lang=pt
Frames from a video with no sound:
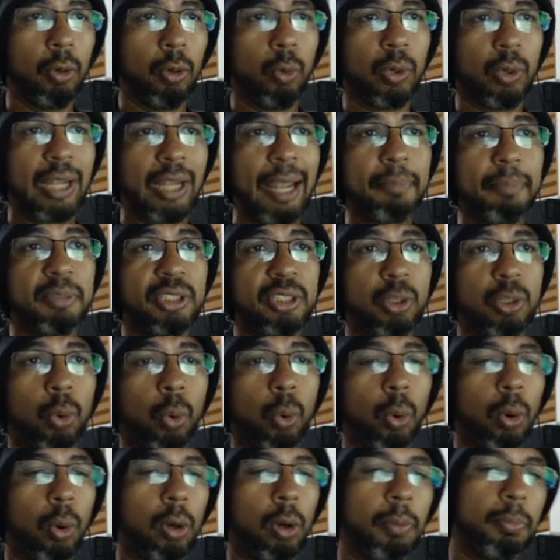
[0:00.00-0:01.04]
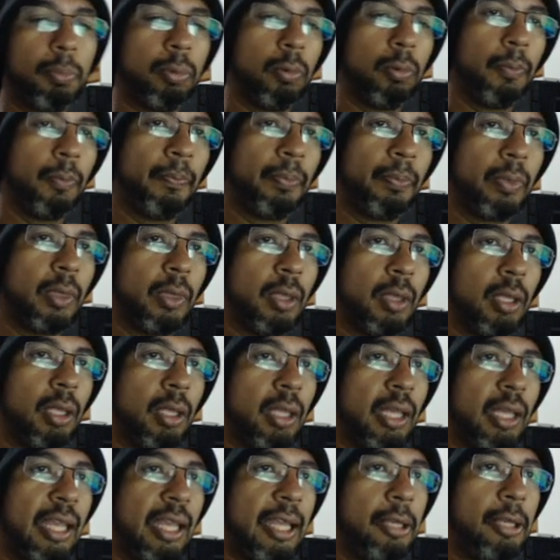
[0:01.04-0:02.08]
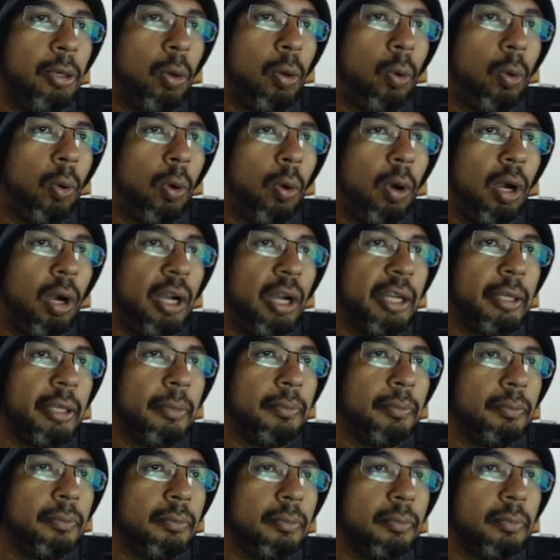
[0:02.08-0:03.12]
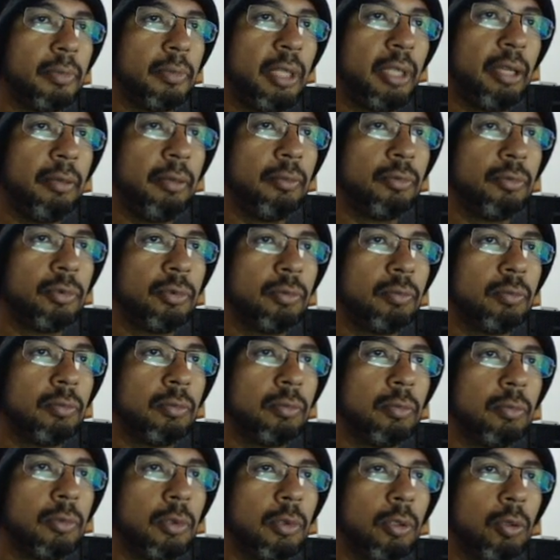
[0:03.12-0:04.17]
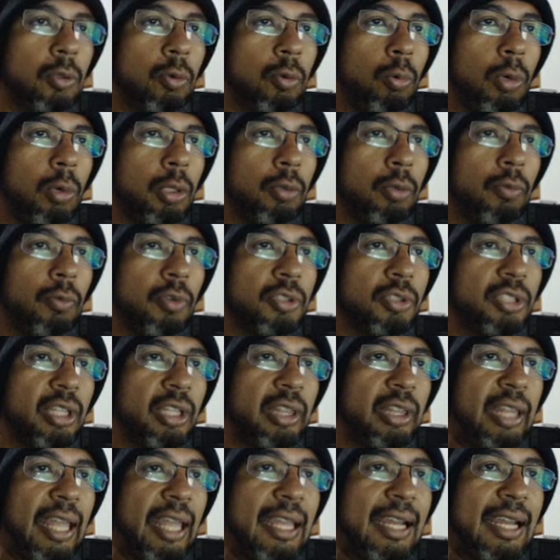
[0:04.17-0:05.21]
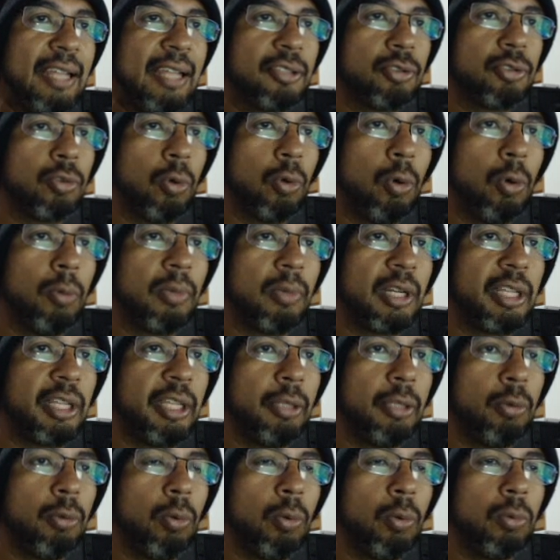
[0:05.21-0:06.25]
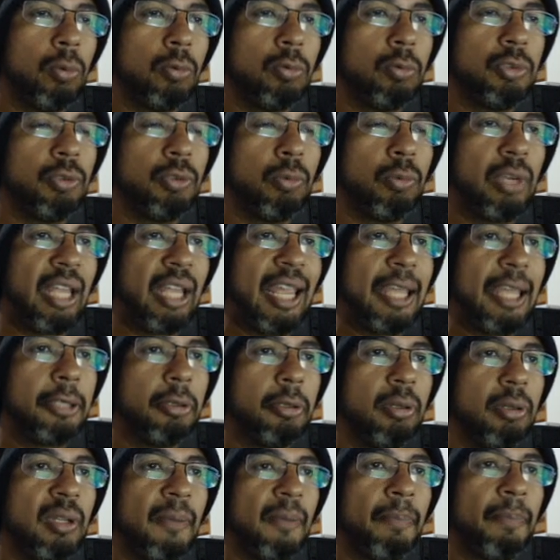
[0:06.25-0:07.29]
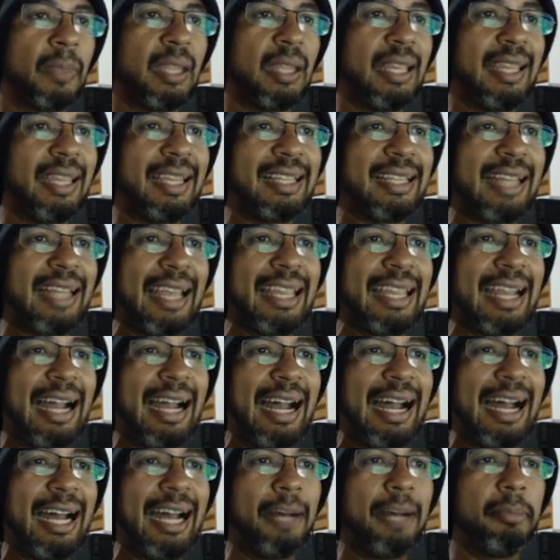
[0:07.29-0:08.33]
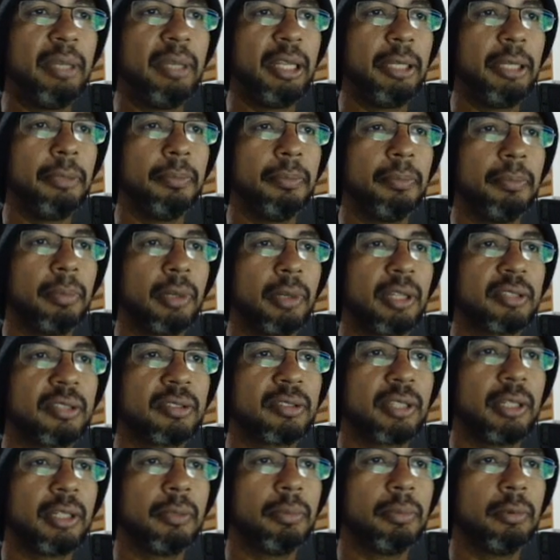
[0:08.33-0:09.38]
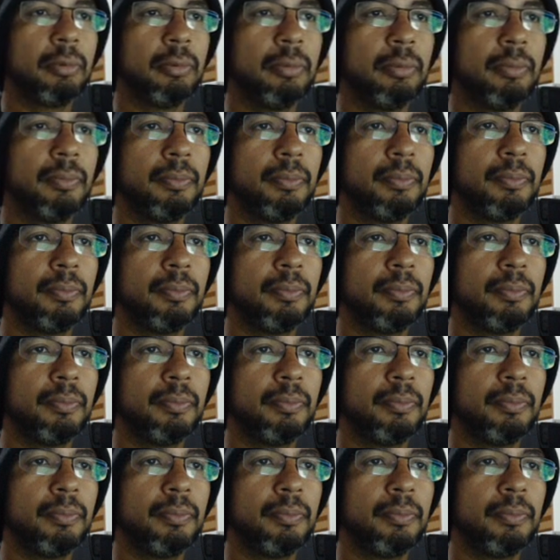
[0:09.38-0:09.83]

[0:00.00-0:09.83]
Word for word: O gap de corpo, ele ocorre, né, quando você tem a sombra aqui do, de um candle, e daí abre, por exemplo,